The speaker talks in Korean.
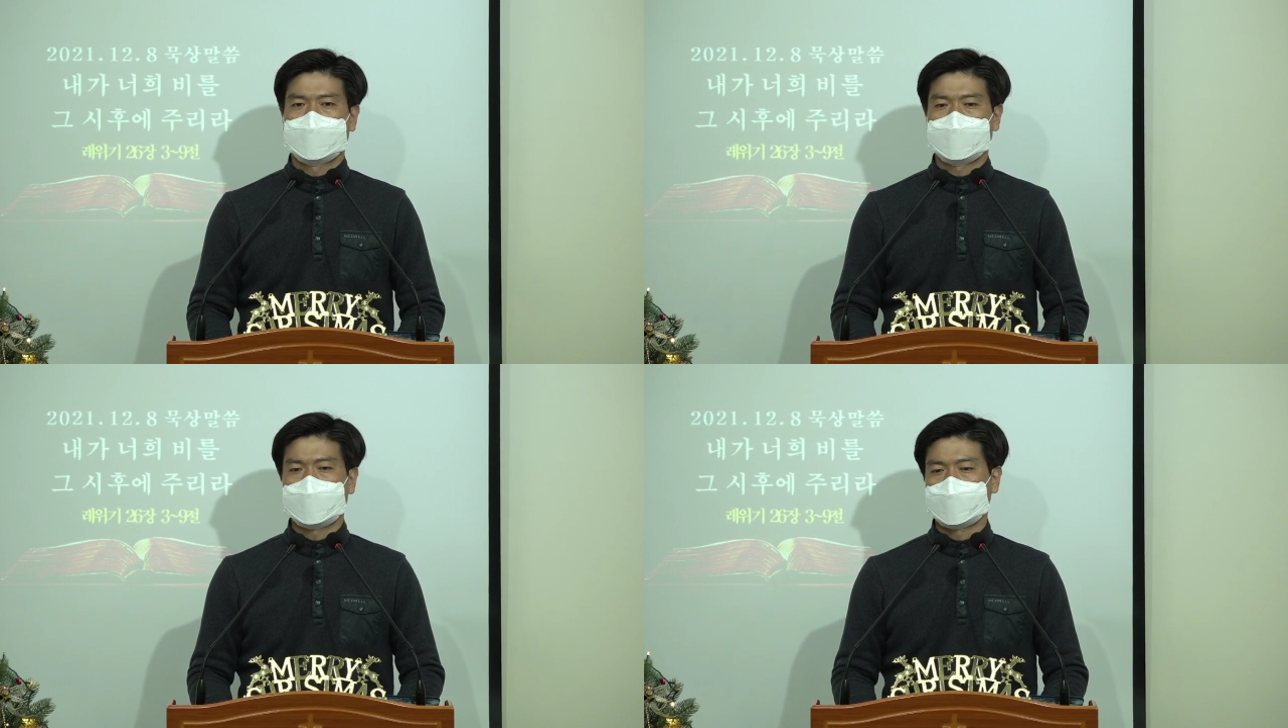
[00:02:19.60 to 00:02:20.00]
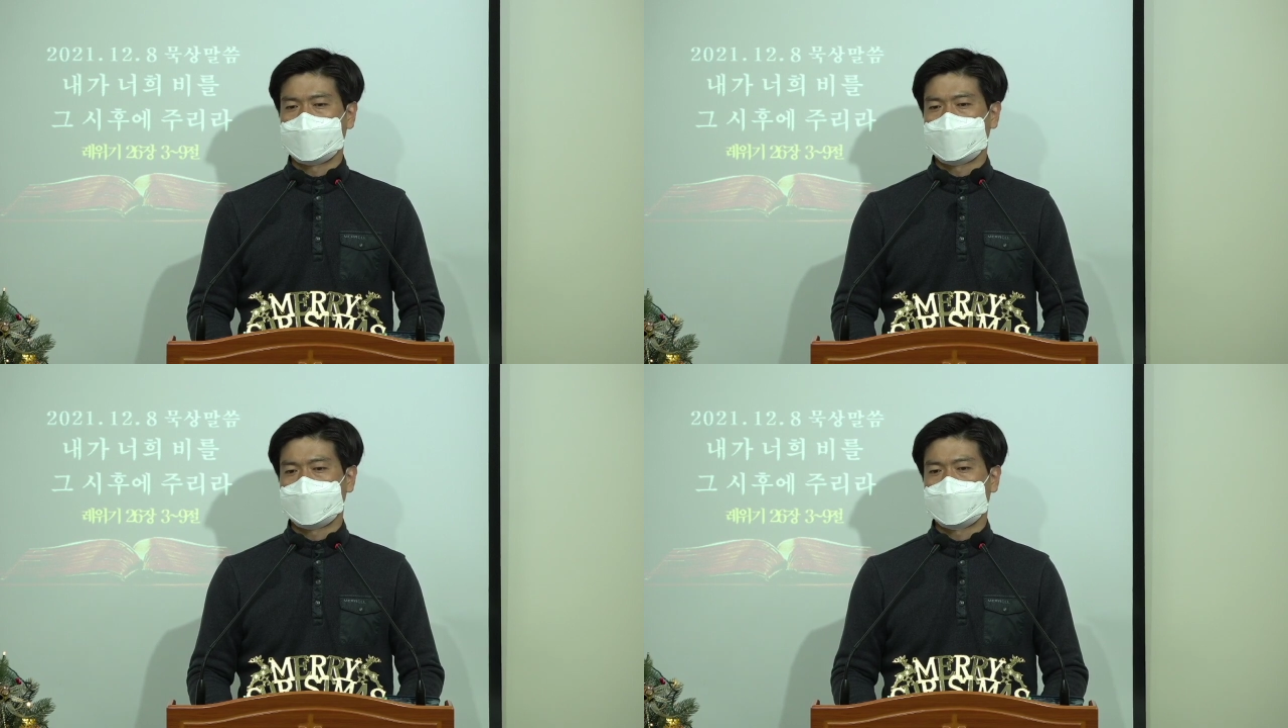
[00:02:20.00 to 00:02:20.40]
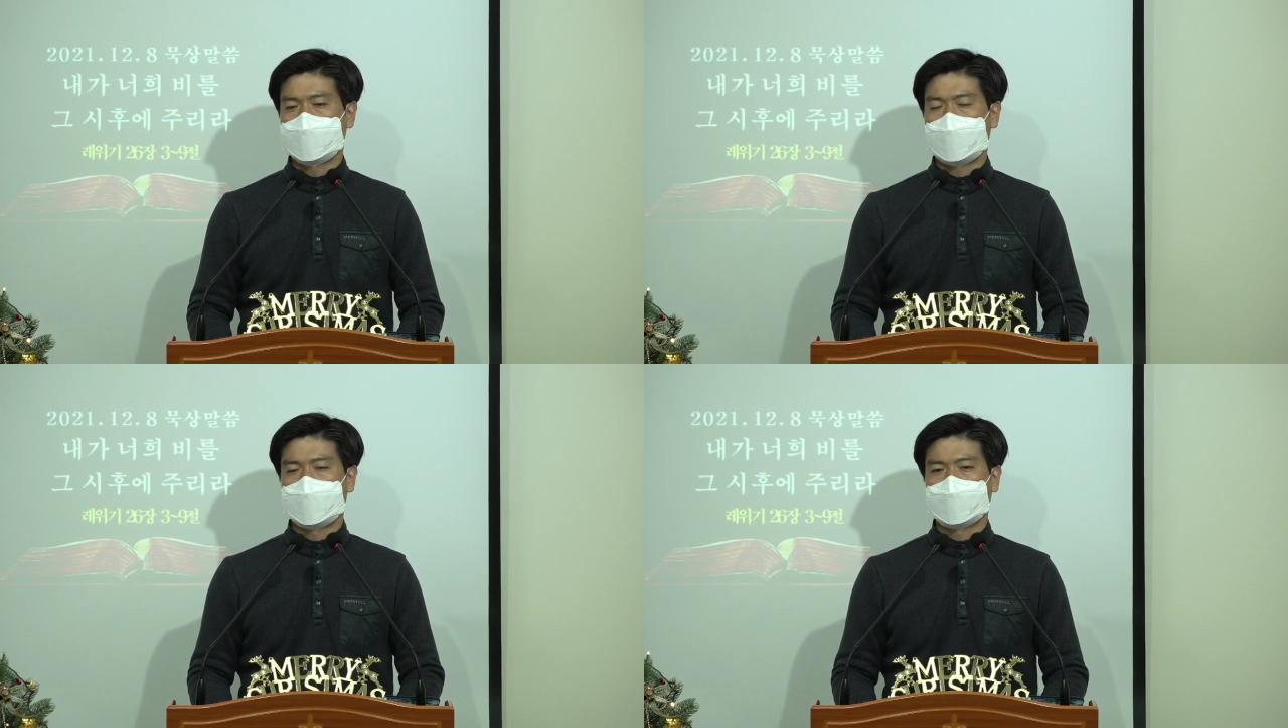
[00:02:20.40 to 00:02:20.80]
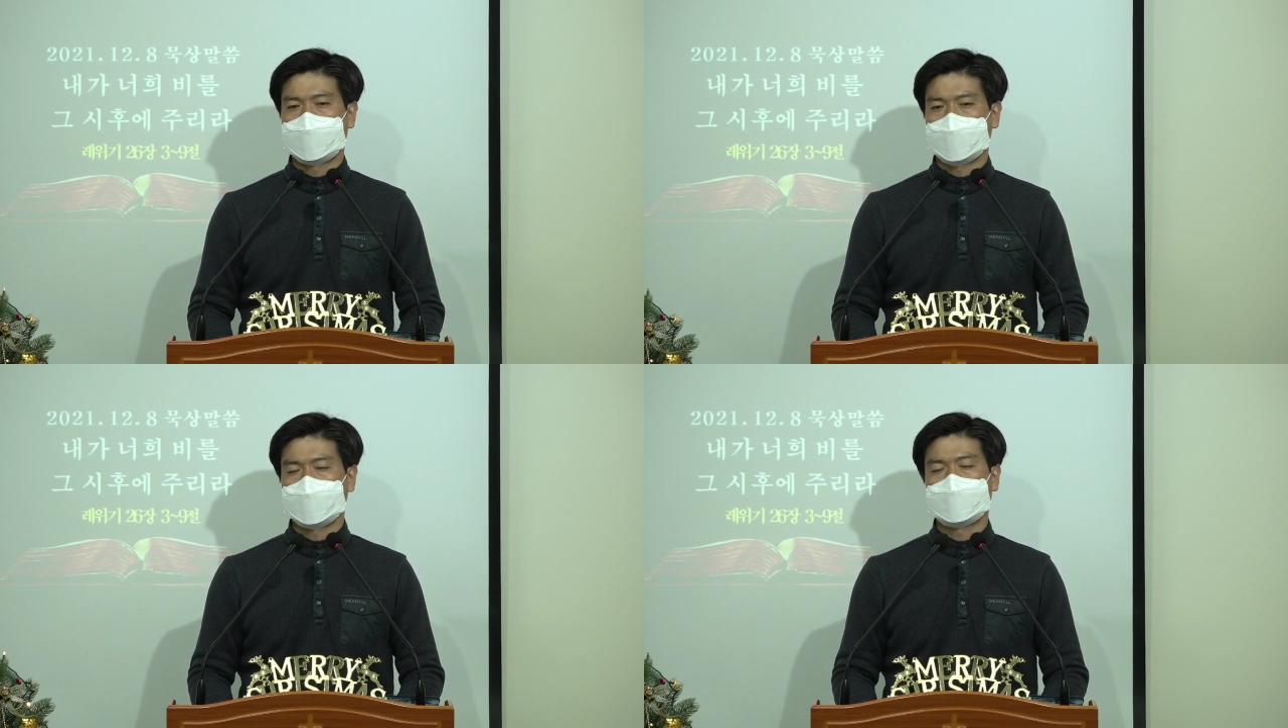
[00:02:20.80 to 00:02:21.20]
결국 가나안
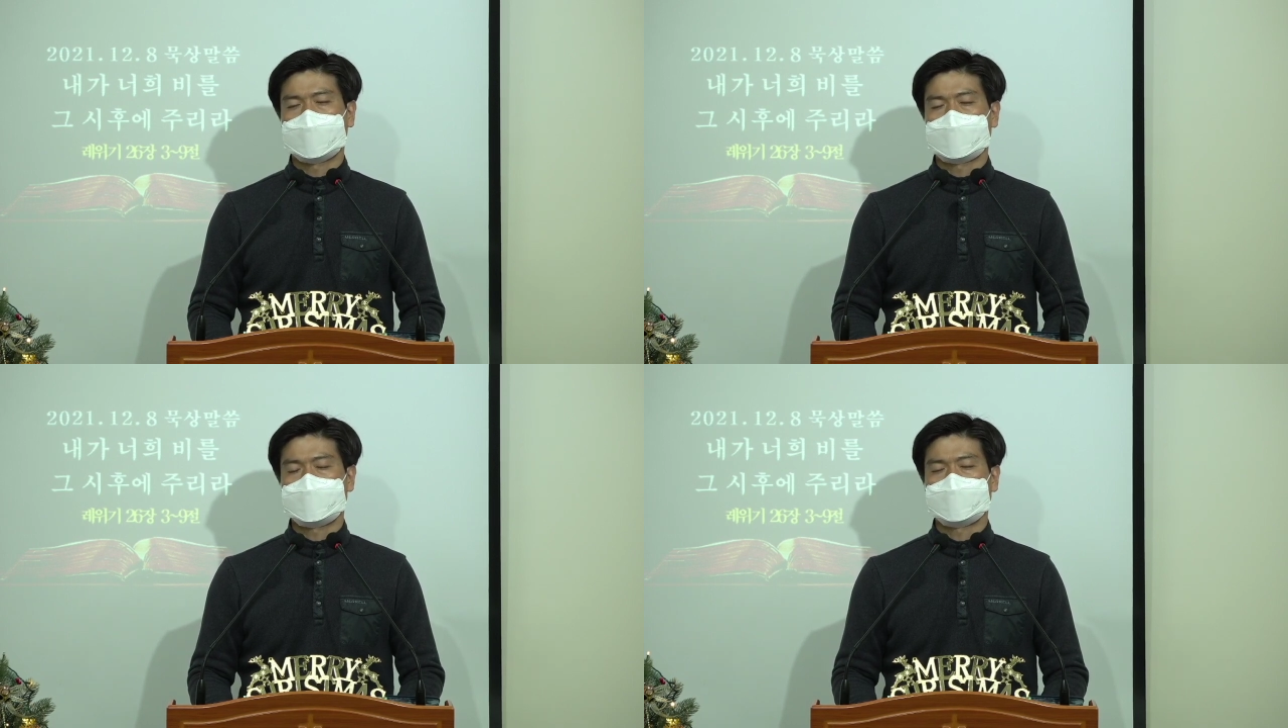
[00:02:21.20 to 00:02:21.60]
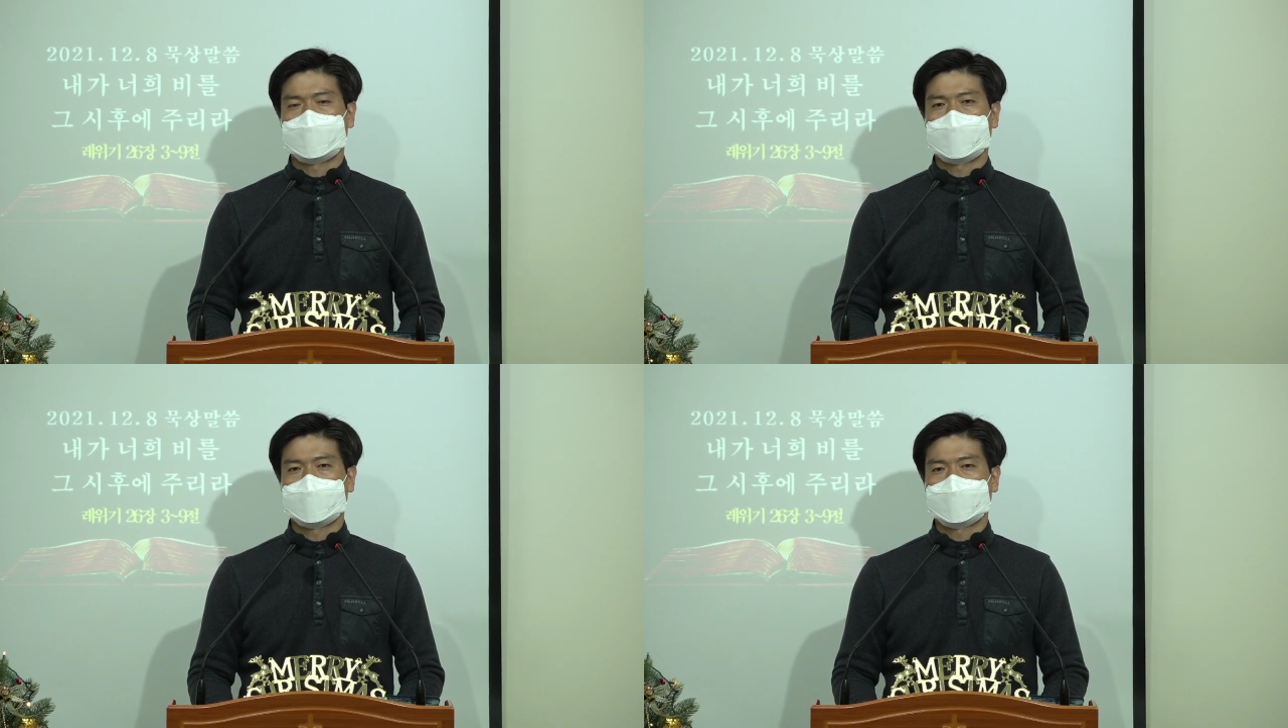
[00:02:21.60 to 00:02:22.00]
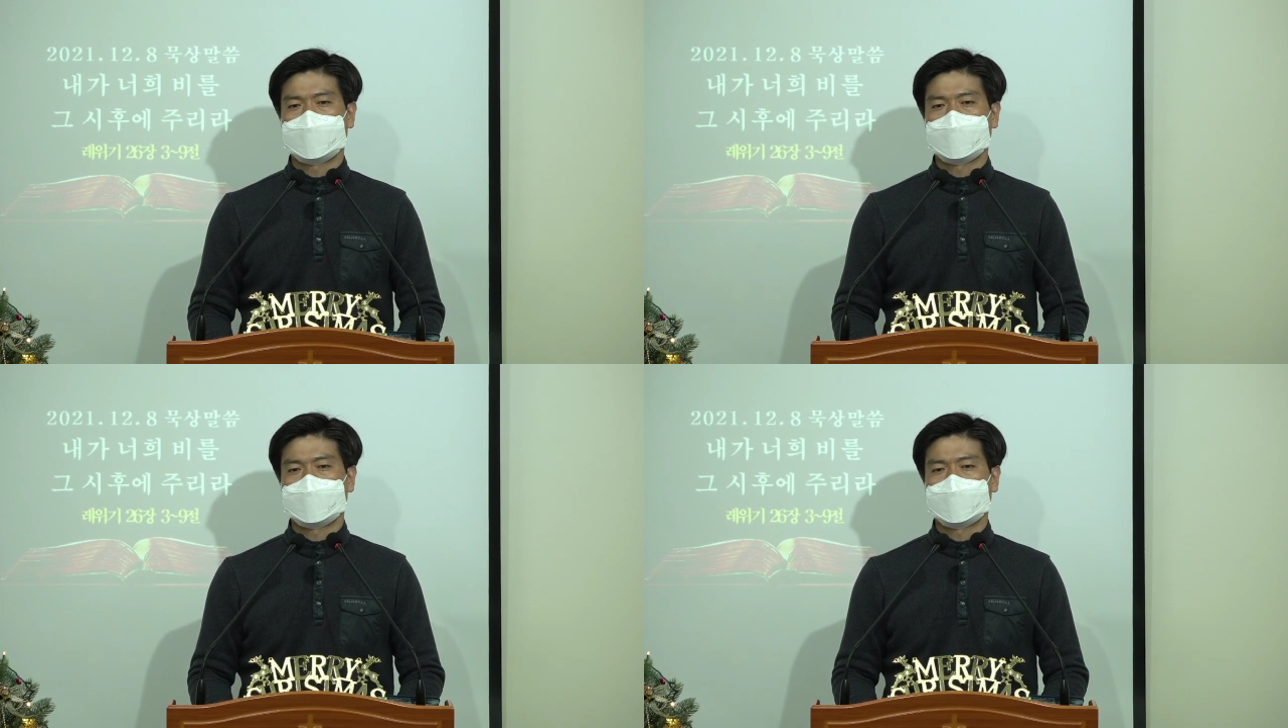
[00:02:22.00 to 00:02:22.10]
땅에 들어갔습니다.